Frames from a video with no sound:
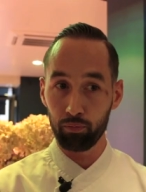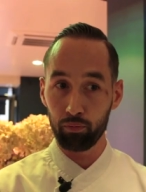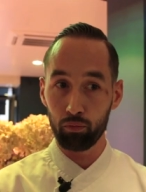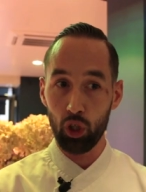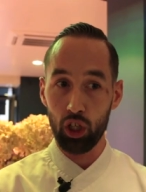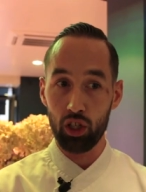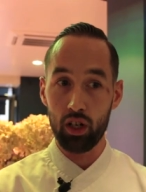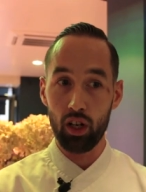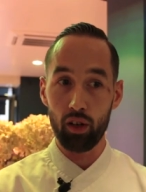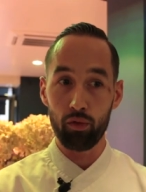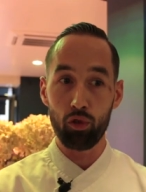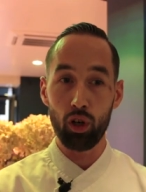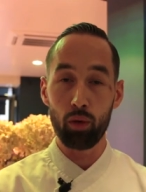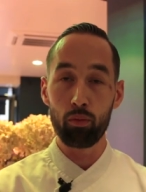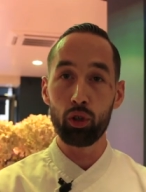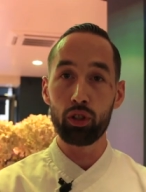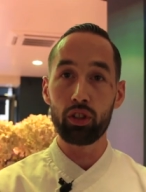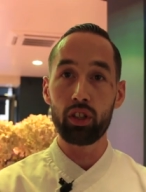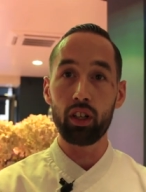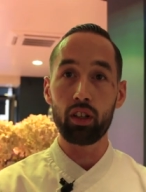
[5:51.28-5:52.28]
Moi, je la vois
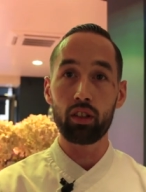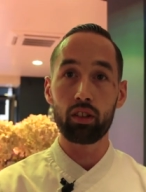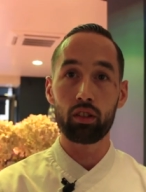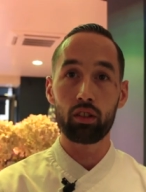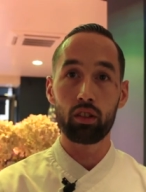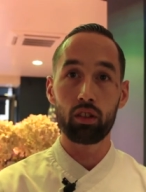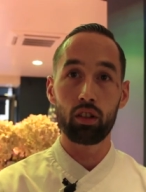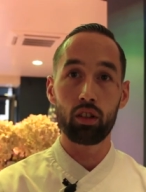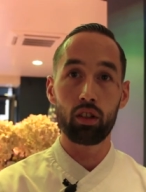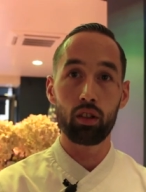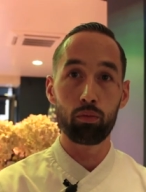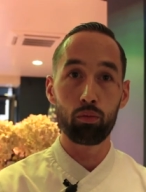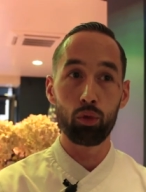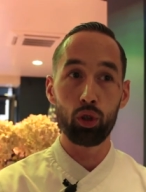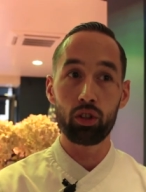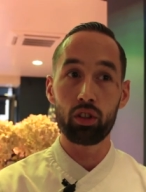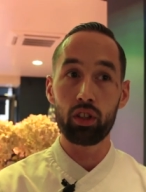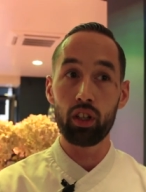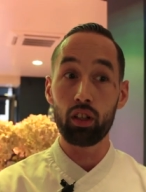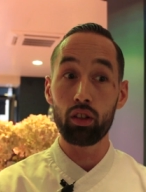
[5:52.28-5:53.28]
moderne. Euh,
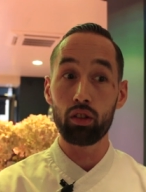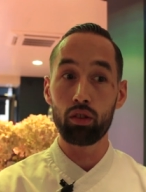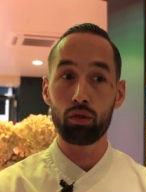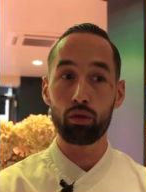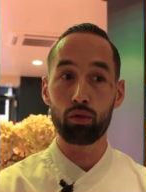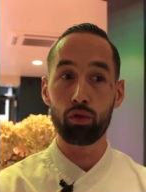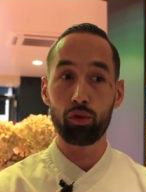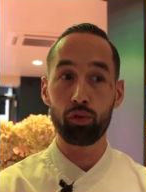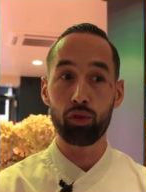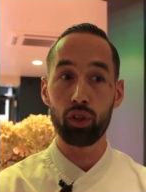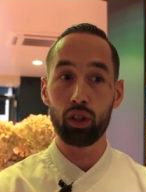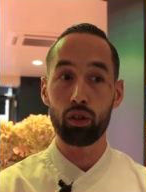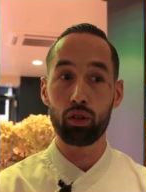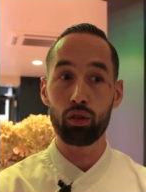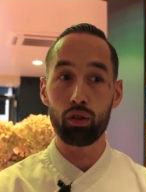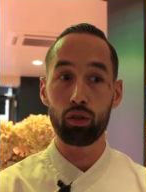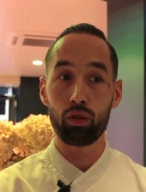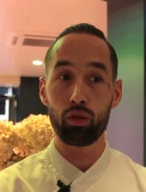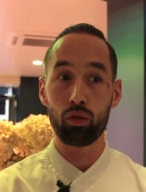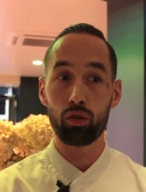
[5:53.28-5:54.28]
moderne du fait
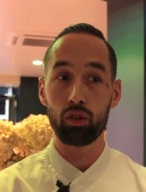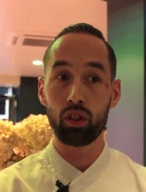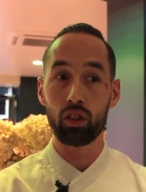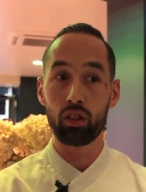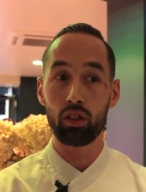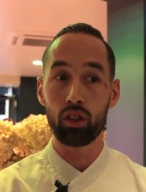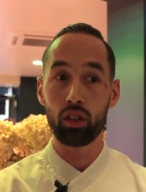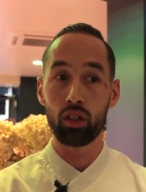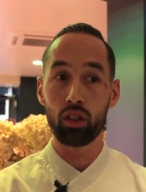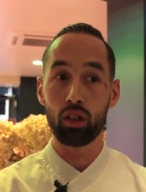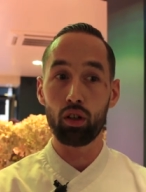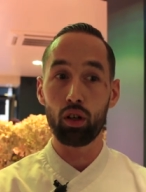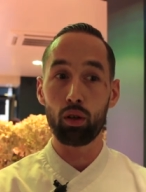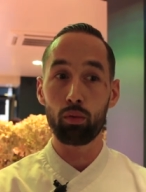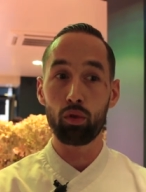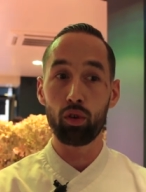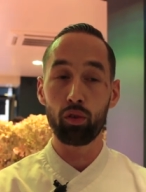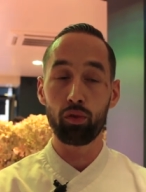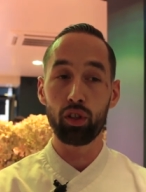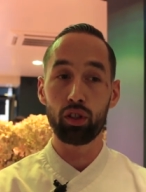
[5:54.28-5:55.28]
qu'on est des grands
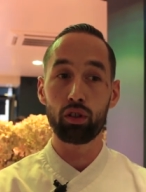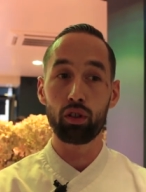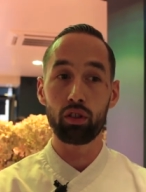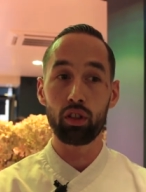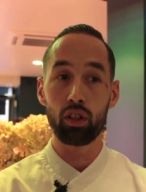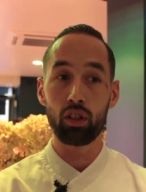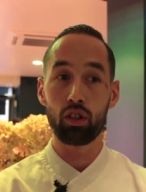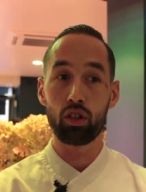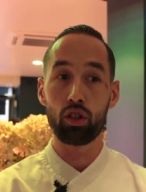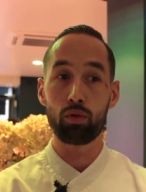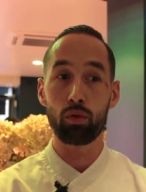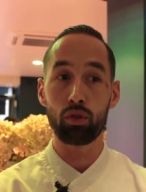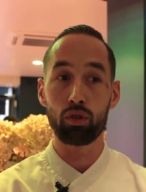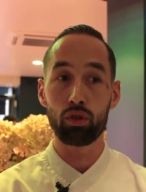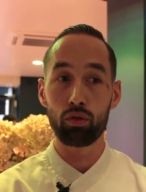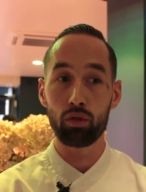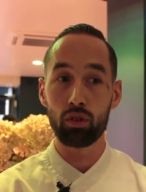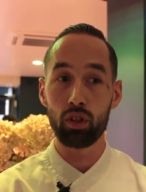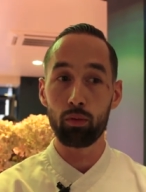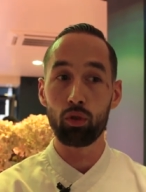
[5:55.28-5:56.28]
professionnels, et je
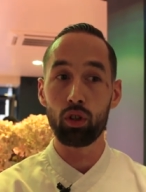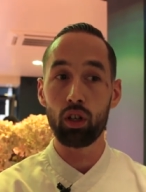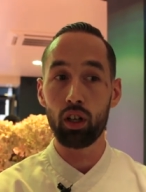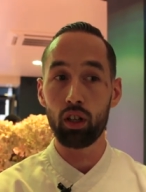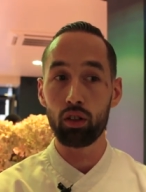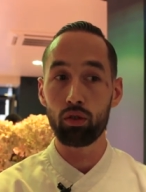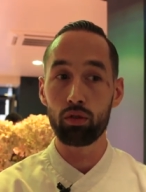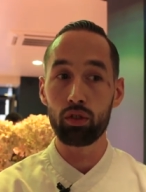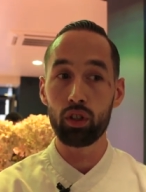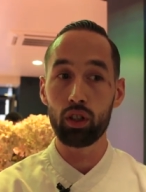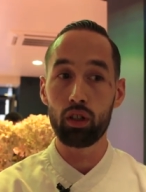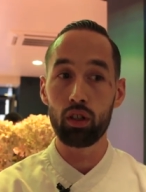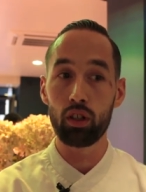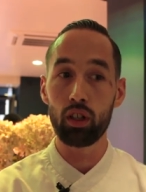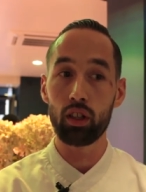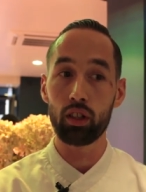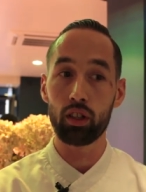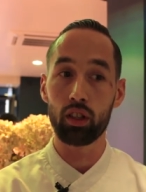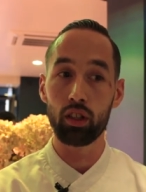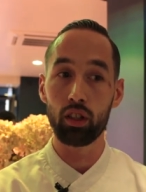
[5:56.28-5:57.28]
pense notamment à Arnaud
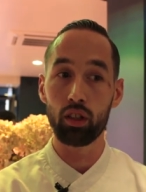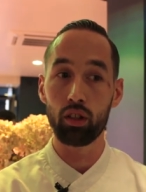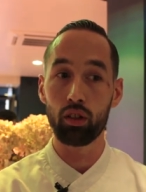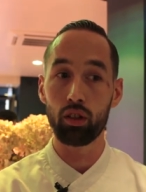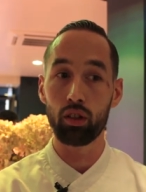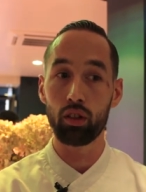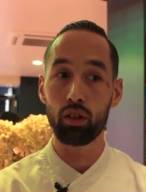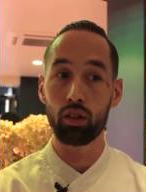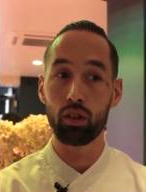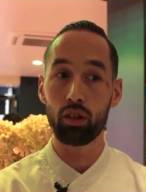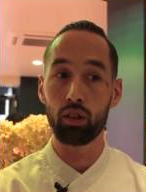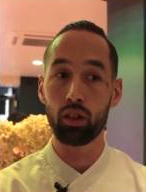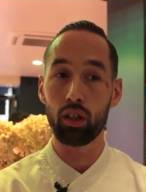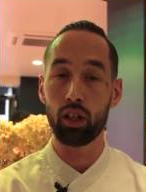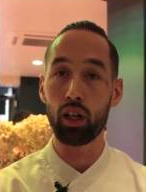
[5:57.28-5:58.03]
Nicolas, qui euh,